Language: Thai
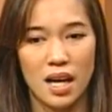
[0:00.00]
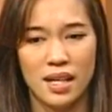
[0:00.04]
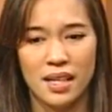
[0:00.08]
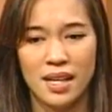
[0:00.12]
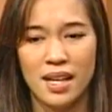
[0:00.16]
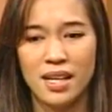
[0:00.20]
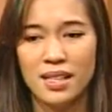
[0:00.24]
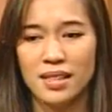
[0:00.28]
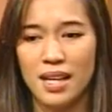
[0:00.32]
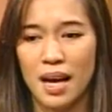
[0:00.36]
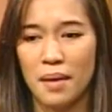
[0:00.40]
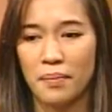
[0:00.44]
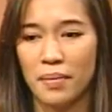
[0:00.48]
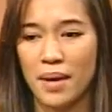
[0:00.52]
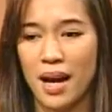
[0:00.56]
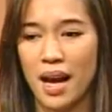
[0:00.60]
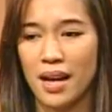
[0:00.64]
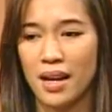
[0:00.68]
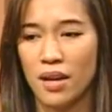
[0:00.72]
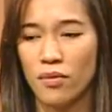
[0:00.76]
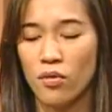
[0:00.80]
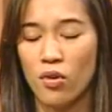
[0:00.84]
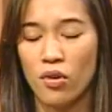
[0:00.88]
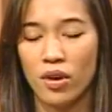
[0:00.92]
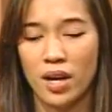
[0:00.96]
ะยิ่งทำงาน
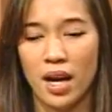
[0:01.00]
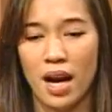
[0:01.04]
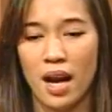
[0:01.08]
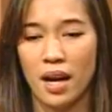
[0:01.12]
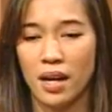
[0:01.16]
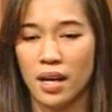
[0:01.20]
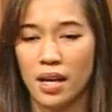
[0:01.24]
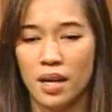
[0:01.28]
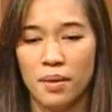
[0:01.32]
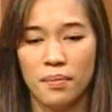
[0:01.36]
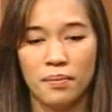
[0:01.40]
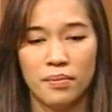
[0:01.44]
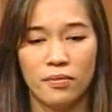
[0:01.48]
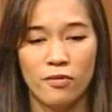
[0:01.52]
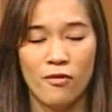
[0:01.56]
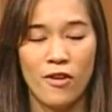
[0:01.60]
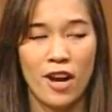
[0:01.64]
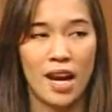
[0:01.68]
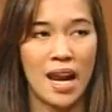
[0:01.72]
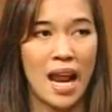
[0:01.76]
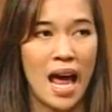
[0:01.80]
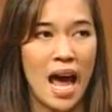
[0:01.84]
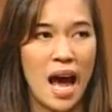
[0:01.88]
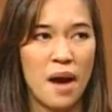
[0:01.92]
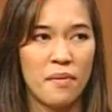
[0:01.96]
ในวงการนี้เว
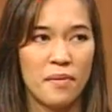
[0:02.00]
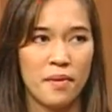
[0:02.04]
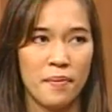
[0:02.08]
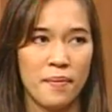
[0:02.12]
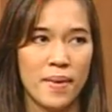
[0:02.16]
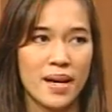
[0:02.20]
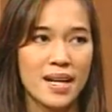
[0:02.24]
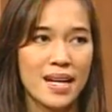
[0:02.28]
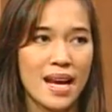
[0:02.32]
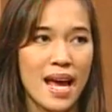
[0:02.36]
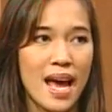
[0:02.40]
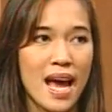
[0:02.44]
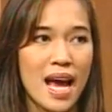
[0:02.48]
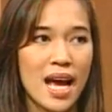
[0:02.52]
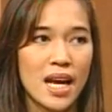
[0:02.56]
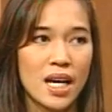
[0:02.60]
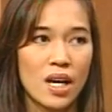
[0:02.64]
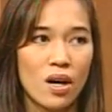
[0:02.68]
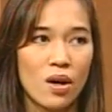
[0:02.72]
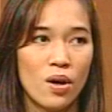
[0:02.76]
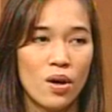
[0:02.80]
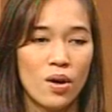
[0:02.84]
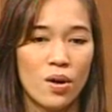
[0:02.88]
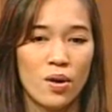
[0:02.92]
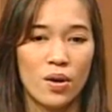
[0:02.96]
ลามันไม่แน่
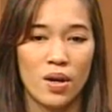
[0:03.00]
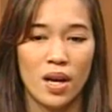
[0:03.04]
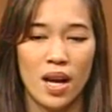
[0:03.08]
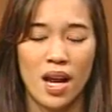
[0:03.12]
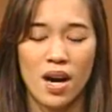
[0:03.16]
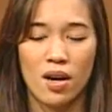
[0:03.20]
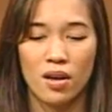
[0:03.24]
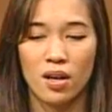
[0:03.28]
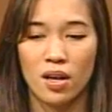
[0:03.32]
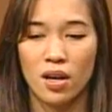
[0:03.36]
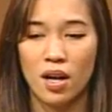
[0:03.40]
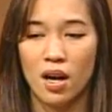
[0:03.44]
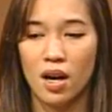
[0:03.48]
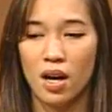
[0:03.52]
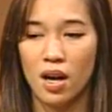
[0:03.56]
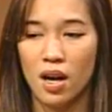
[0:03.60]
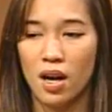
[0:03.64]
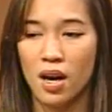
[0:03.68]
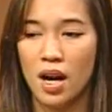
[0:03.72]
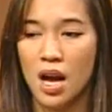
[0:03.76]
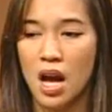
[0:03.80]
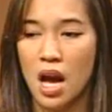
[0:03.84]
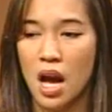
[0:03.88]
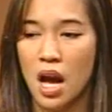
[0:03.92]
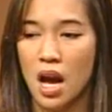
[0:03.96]
นอน แล้วก็
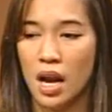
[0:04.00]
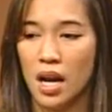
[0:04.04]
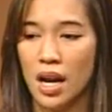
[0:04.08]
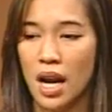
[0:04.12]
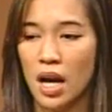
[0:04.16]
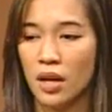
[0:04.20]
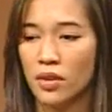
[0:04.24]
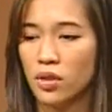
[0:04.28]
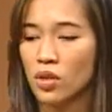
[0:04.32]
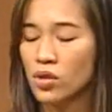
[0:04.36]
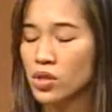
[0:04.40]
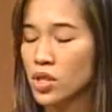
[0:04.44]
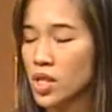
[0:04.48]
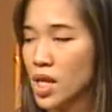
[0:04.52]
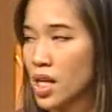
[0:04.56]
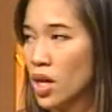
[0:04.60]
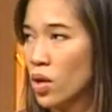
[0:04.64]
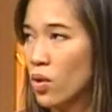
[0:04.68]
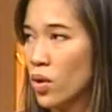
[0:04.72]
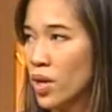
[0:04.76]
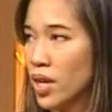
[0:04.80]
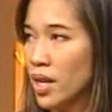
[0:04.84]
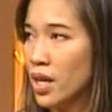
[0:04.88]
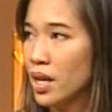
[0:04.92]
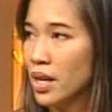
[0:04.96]
แล้วต้องเจอ
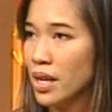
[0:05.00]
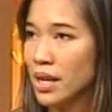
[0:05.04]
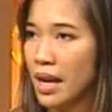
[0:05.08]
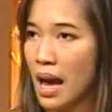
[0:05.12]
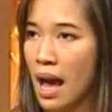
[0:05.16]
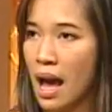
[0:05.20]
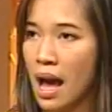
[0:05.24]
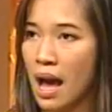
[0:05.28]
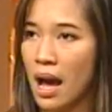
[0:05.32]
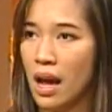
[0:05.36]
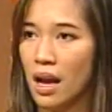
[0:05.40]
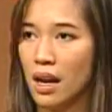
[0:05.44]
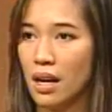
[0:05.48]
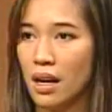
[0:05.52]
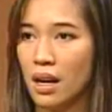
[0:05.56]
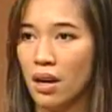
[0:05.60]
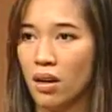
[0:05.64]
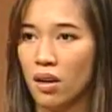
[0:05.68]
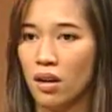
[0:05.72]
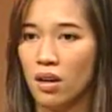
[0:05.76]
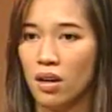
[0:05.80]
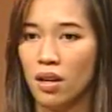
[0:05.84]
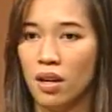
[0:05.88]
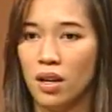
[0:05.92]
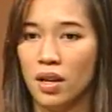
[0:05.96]
คนเยอะแยะ แล้
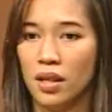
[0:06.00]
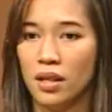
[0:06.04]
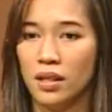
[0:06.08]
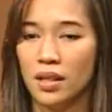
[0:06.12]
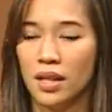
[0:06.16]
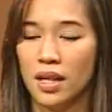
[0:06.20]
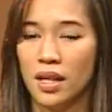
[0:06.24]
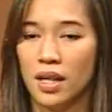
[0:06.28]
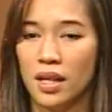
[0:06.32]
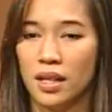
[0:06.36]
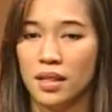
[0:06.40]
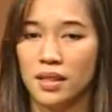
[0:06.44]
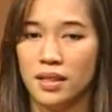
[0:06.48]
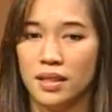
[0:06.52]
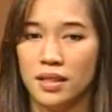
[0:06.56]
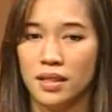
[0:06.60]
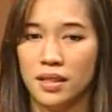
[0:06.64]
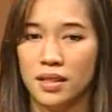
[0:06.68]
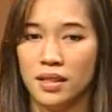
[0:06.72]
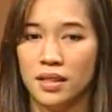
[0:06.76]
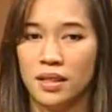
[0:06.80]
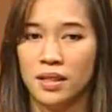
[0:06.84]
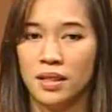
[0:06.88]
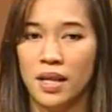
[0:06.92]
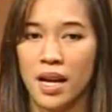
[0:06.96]
วก็คื
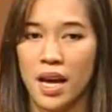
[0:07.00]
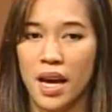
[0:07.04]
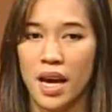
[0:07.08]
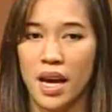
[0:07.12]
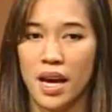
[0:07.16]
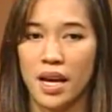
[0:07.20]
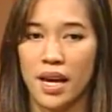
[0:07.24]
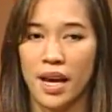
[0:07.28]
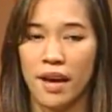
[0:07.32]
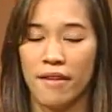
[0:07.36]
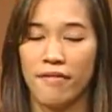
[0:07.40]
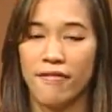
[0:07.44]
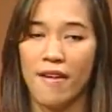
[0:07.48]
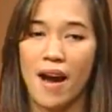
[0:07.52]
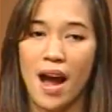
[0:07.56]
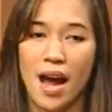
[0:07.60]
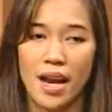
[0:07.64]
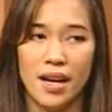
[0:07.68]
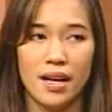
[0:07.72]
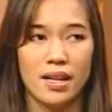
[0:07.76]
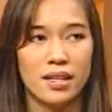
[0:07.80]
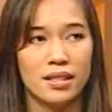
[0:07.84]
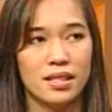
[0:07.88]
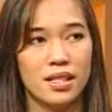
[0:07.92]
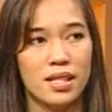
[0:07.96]
ออีกฝ่าย
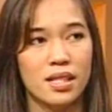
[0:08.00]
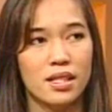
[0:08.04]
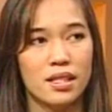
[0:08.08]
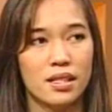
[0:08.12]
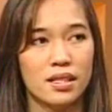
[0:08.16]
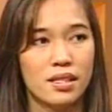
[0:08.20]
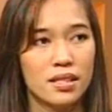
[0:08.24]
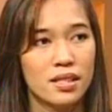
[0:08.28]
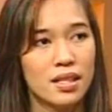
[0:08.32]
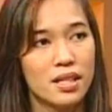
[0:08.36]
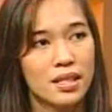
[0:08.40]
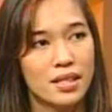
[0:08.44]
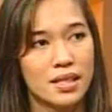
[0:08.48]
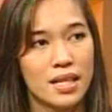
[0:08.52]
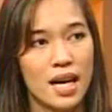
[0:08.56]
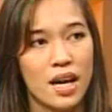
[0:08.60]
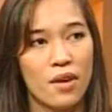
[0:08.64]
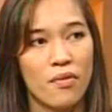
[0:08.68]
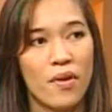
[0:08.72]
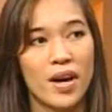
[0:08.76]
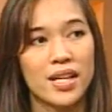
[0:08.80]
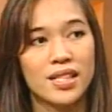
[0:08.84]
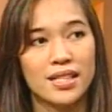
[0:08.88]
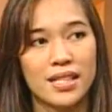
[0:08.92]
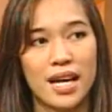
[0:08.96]
หนึ่งที่จะเชื่อใจ
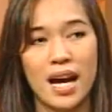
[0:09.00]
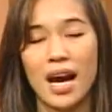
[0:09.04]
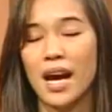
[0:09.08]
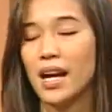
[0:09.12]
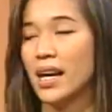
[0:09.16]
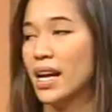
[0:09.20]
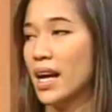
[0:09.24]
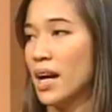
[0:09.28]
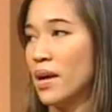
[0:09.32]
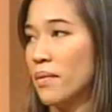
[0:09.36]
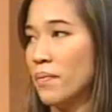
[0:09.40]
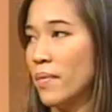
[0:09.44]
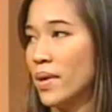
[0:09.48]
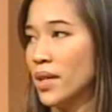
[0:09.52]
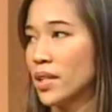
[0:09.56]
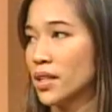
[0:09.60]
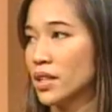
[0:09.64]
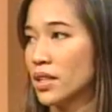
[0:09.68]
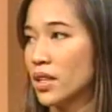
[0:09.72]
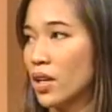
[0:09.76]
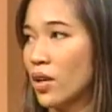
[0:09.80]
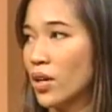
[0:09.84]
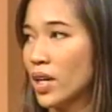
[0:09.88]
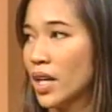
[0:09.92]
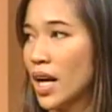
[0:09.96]
ไว้ใจเนี่ยมัน
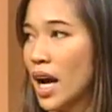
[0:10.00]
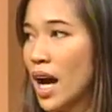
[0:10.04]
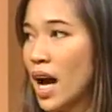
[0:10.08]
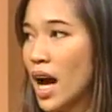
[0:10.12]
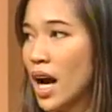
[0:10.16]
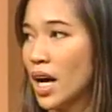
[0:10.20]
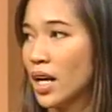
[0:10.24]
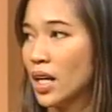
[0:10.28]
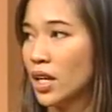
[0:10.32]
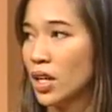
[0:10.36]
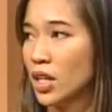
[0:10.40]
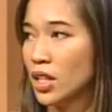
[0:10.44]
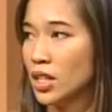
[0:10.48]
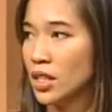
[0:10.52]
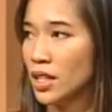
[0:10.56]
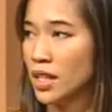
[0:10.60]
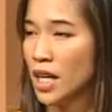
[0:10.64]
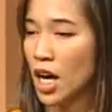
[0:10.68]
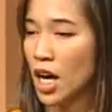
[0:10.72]
ค่อนข้างคือ